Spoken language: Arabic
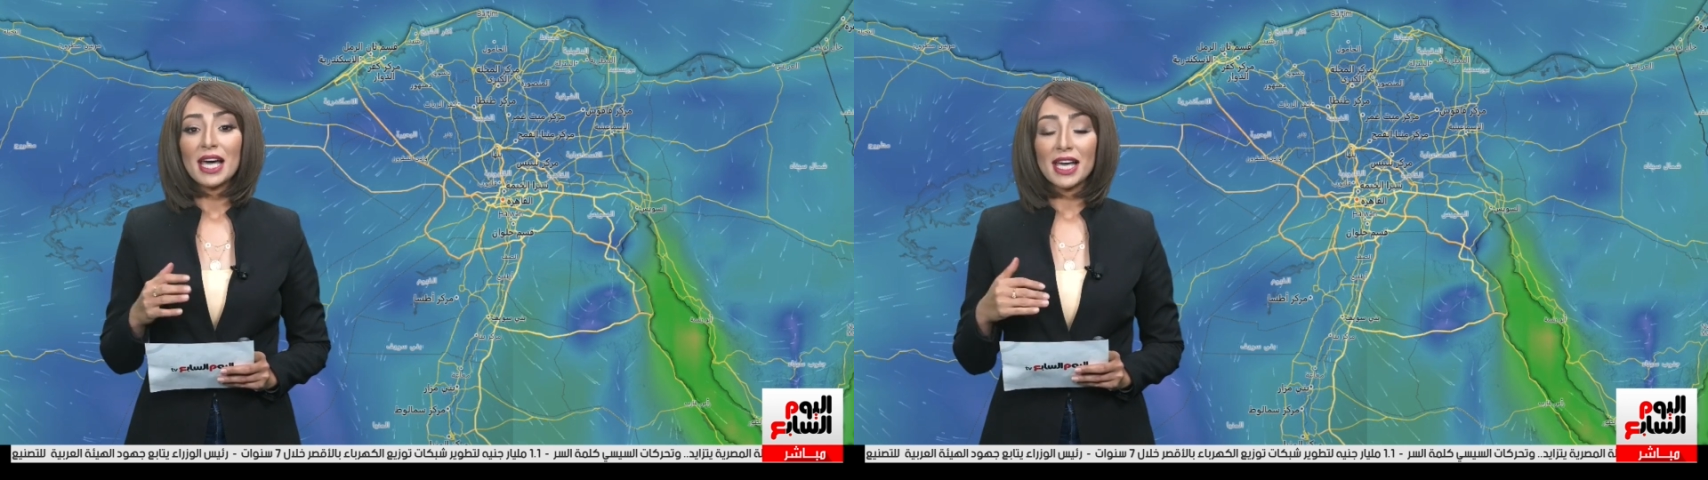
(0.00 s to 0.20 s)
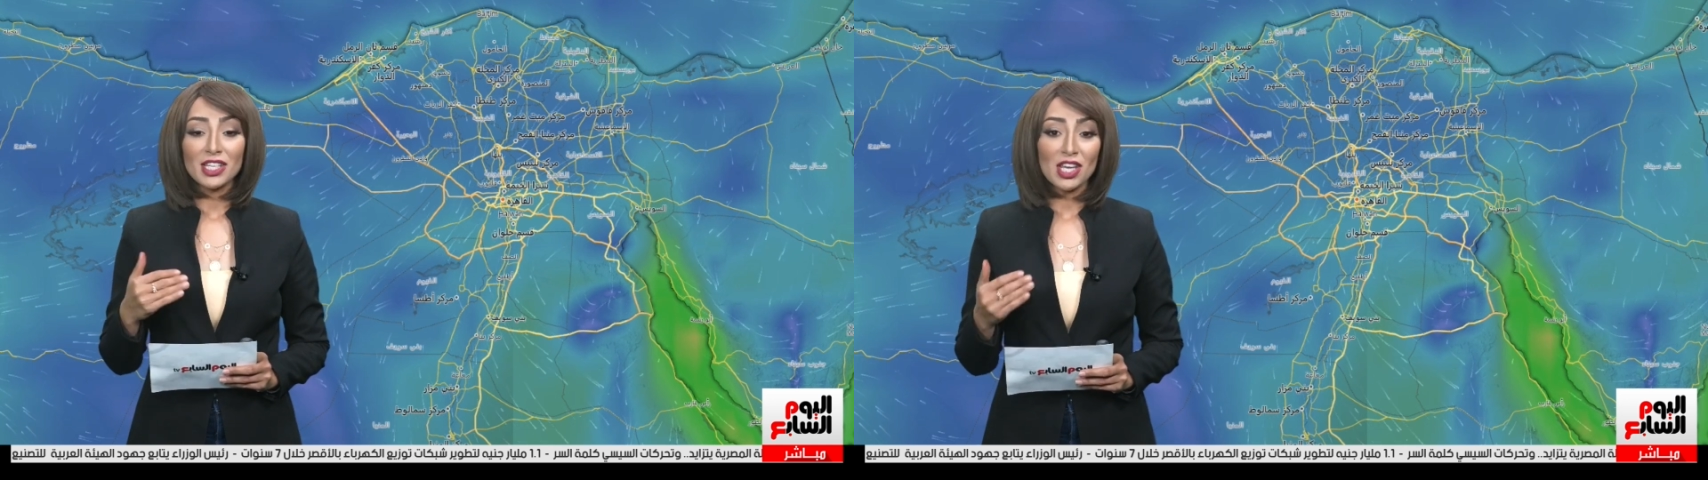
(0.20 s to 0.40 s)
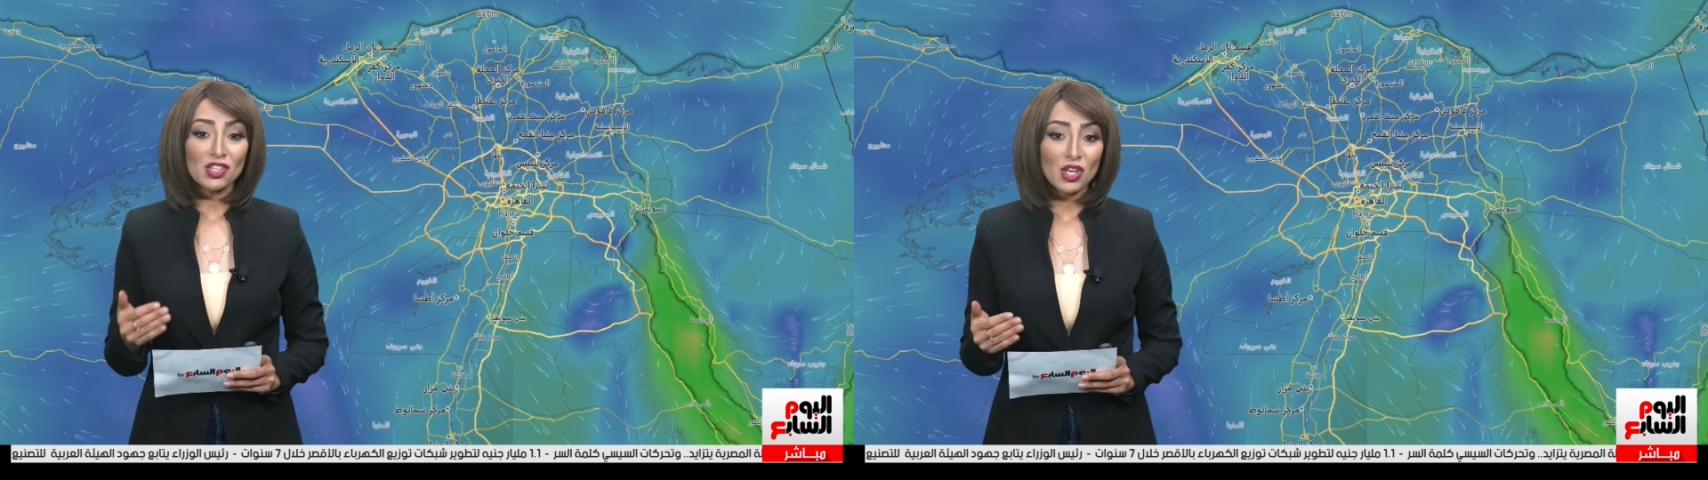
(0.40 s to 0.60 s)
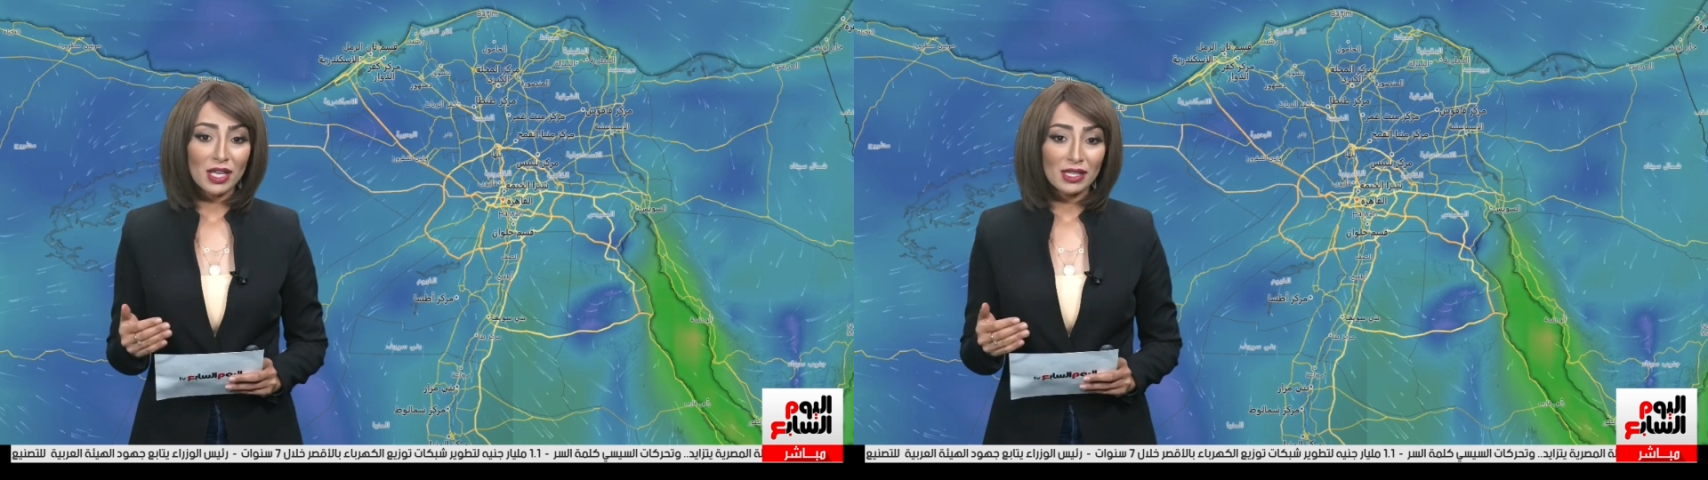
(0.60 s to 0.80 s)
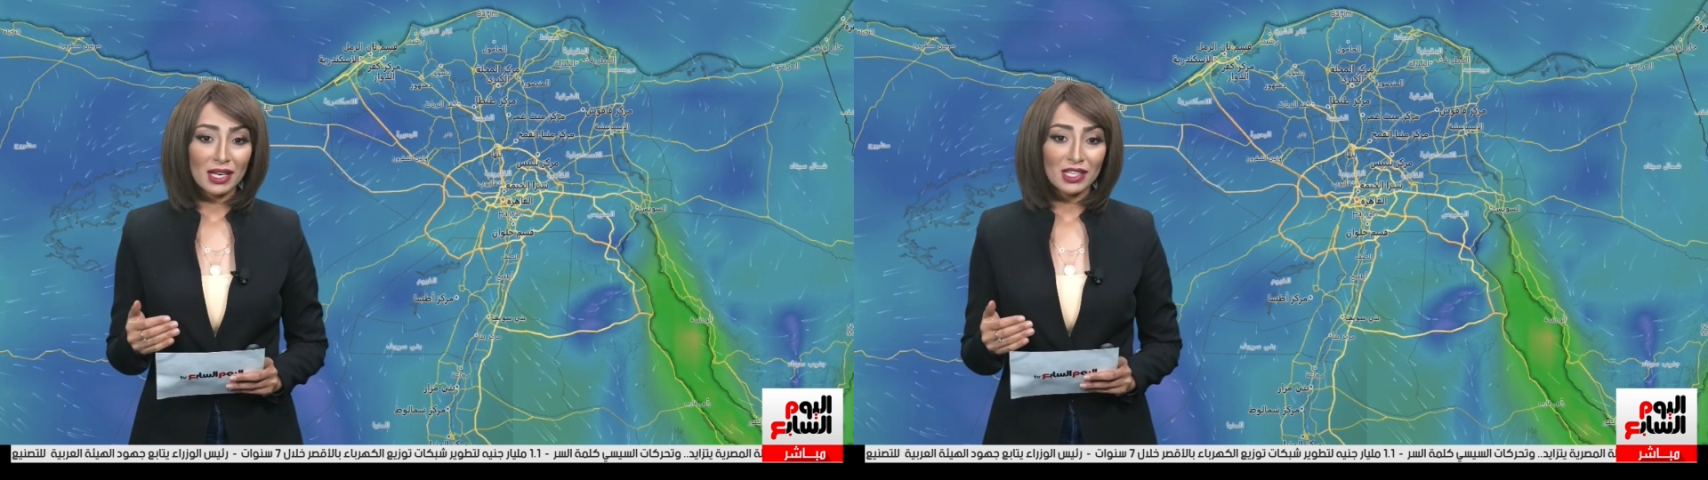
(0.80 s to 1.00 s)
أن
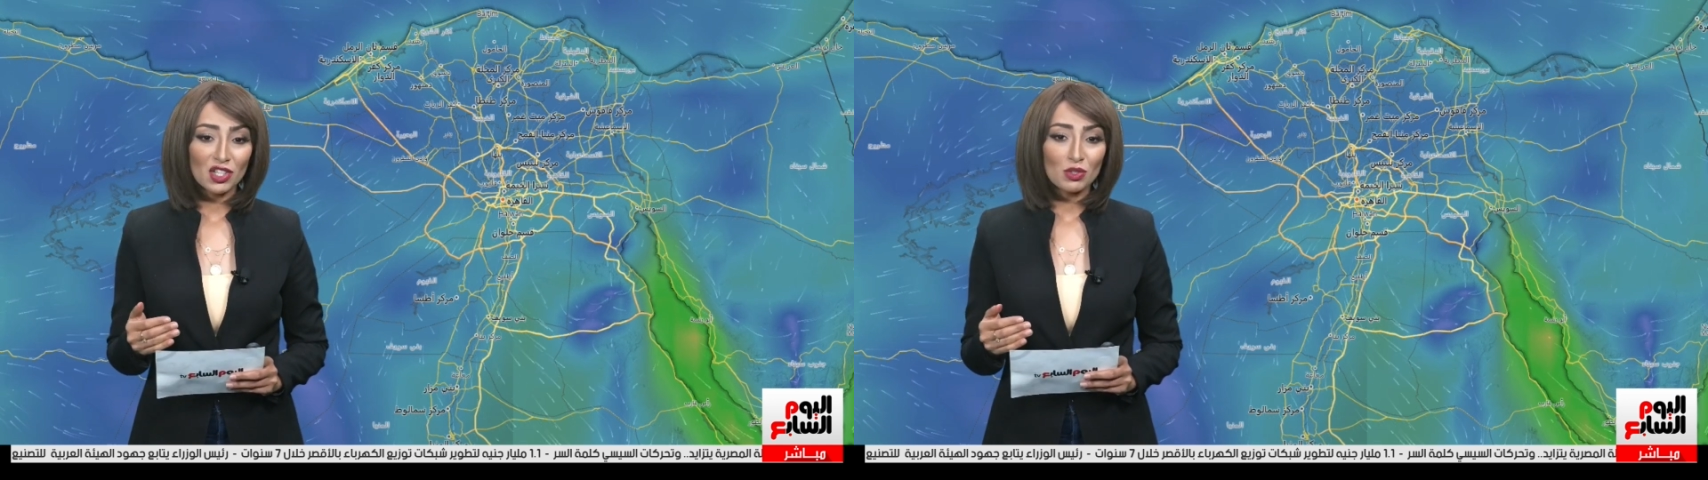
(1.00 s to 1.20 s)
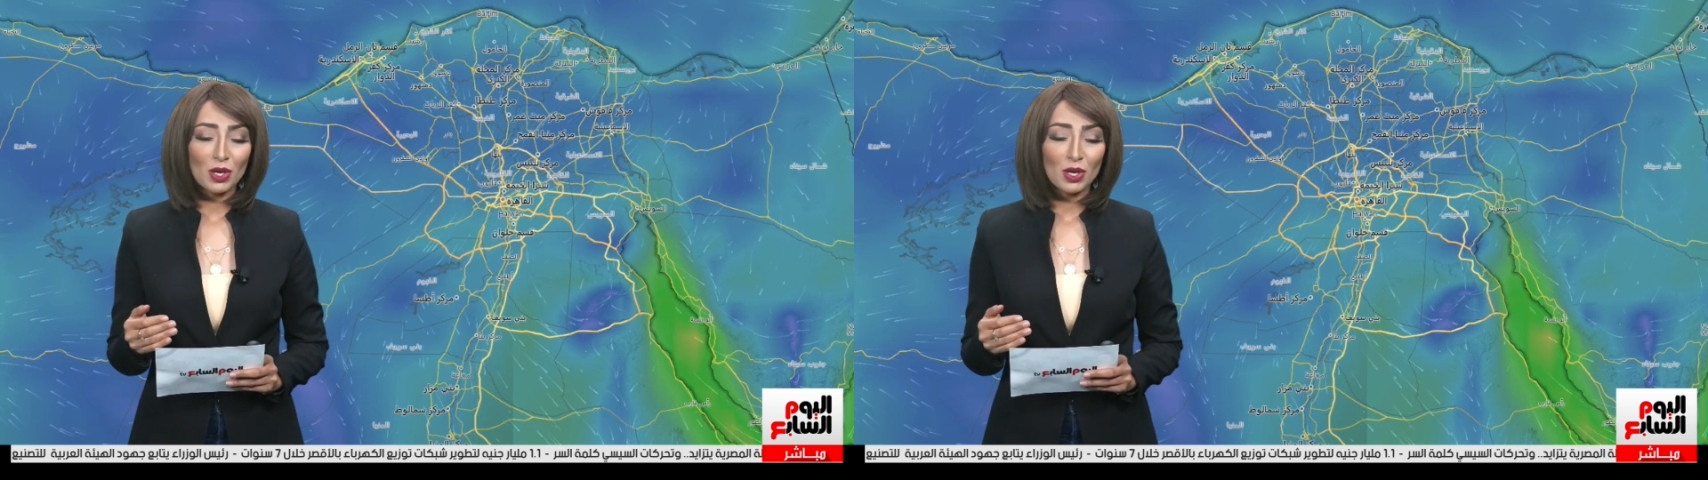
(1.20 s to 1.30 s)
يشهد اليوم